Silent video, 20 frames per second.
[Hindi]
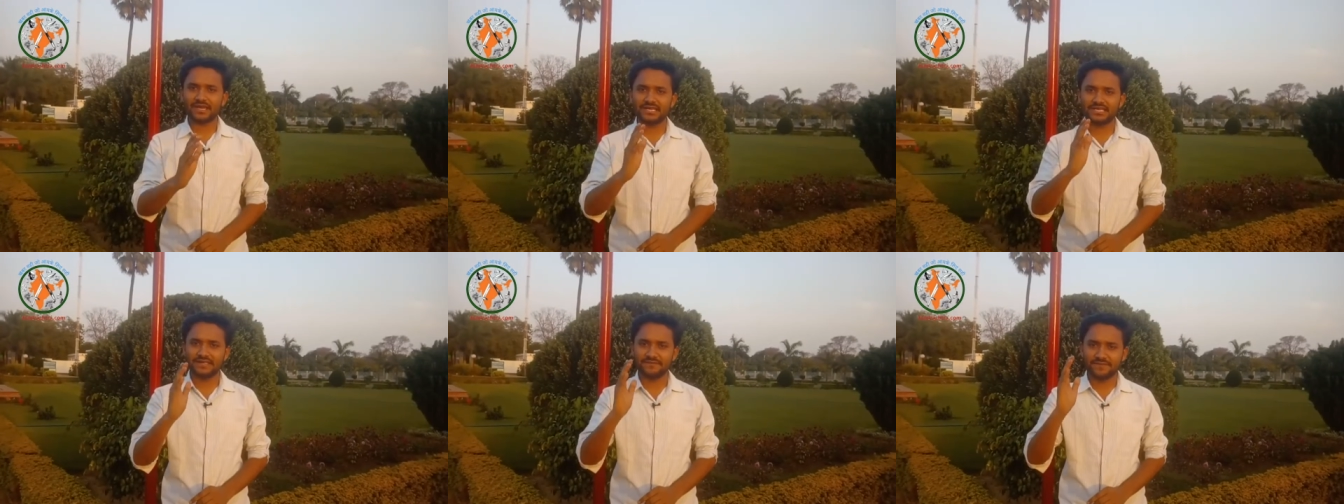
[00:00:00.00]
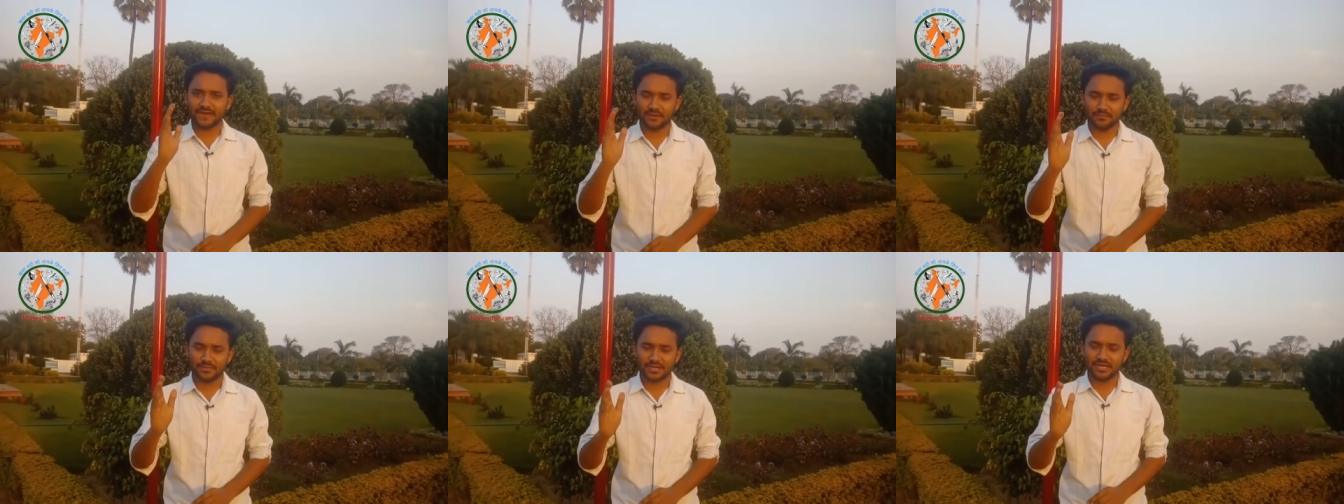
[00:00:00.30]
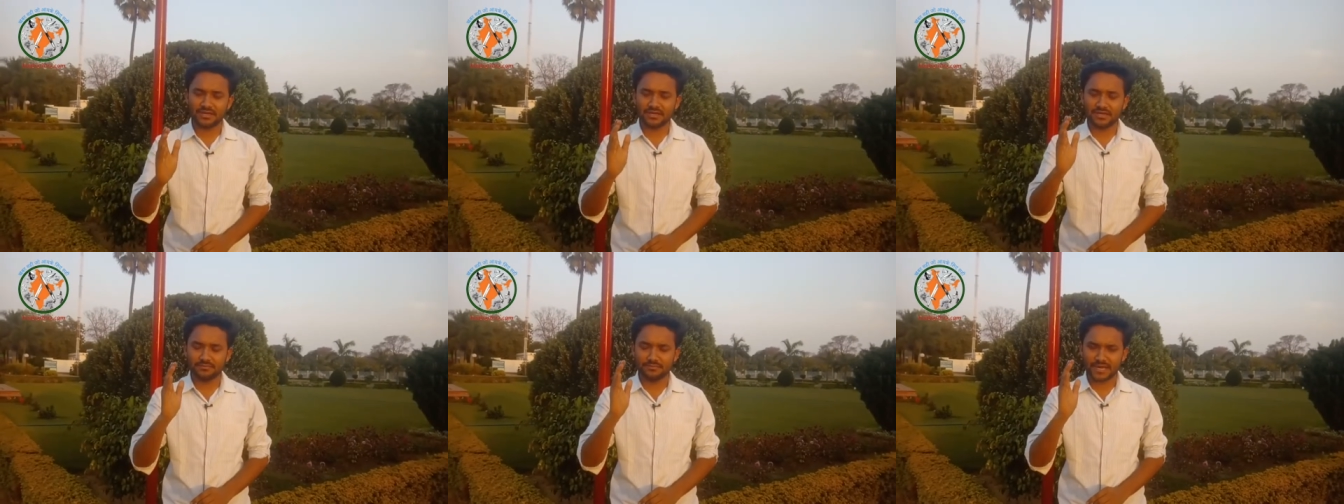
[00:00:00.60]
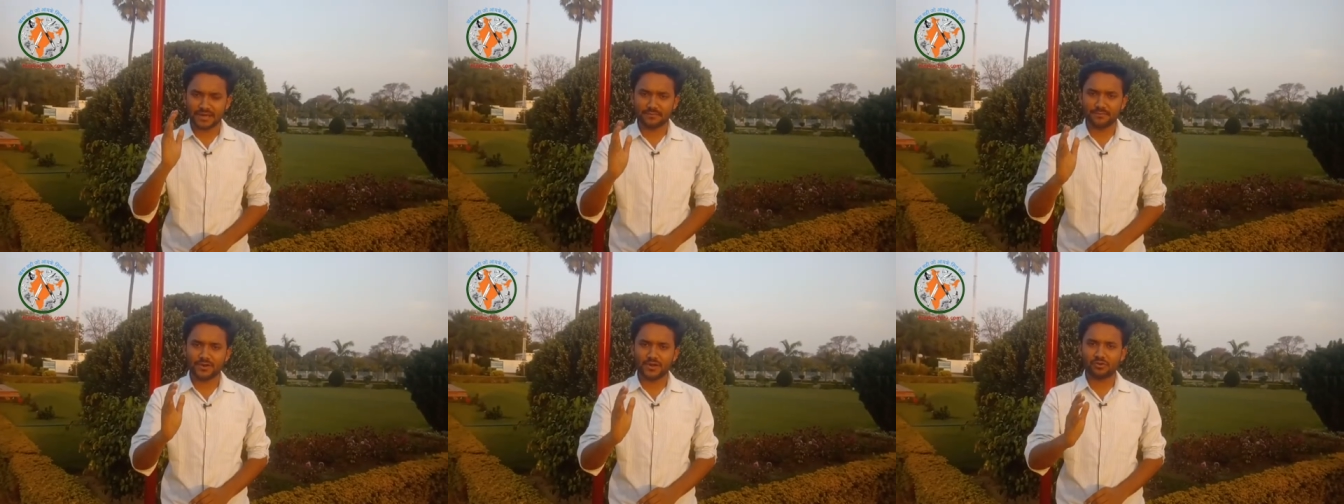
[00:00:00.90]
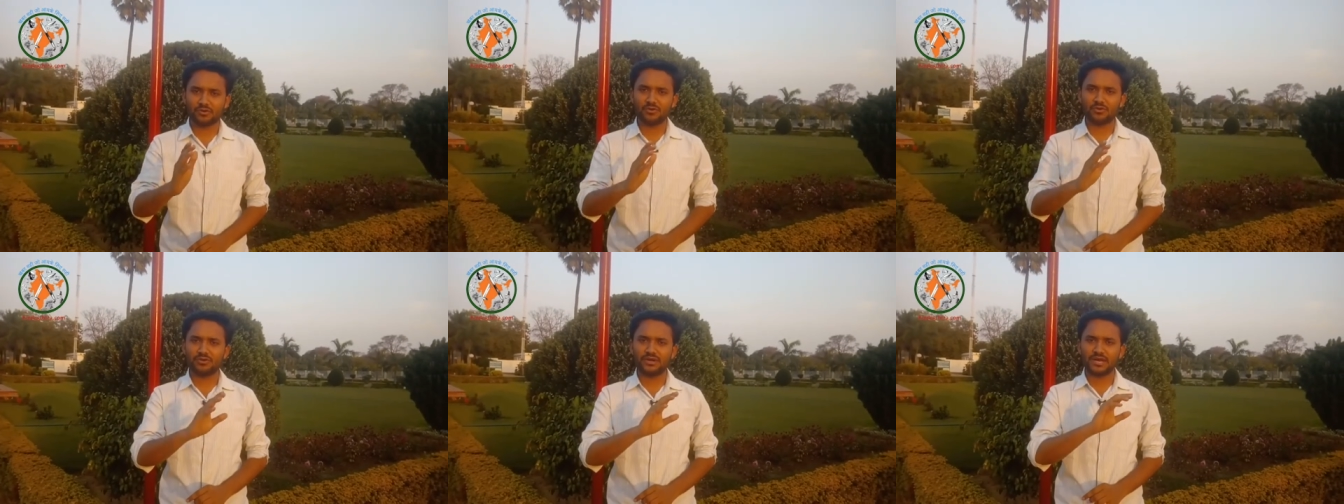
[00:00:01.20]
किसी फैमिली मेंबर
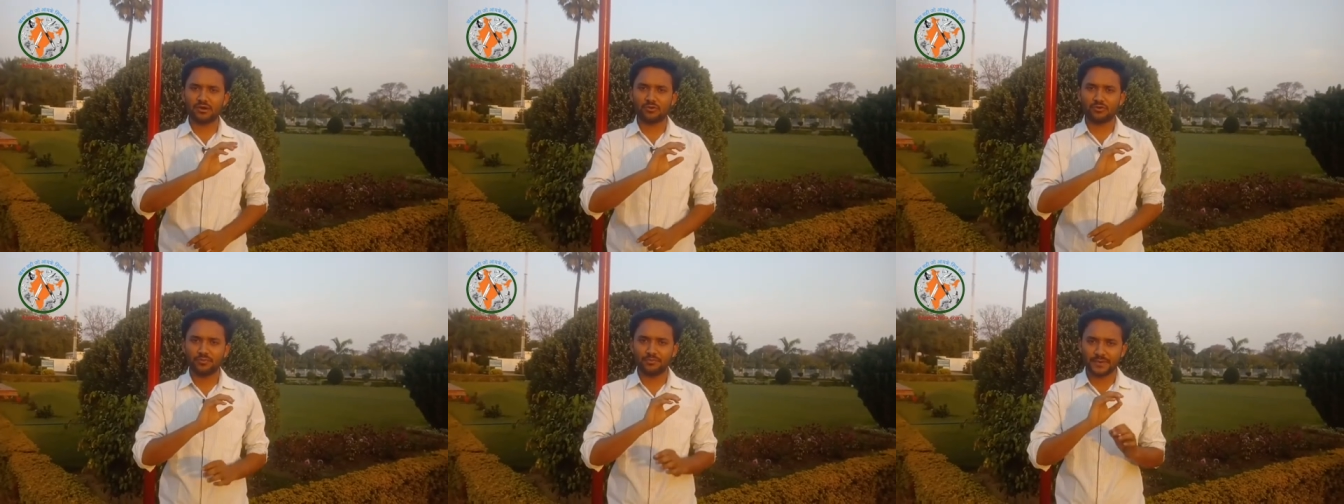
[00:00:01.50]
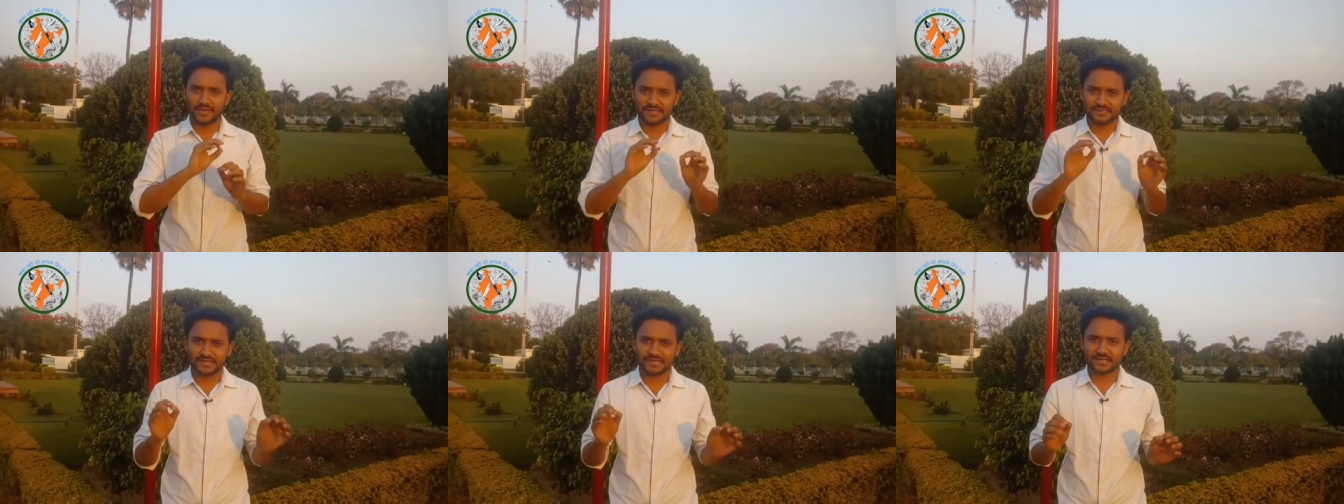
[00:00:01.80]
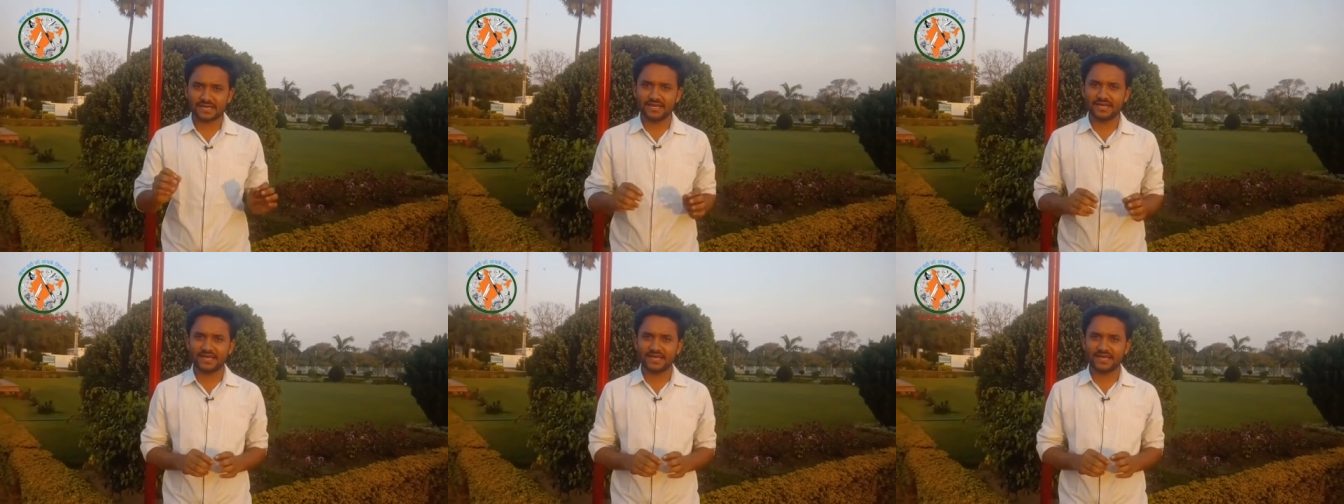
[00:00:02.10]
को ना कोई पेंशन का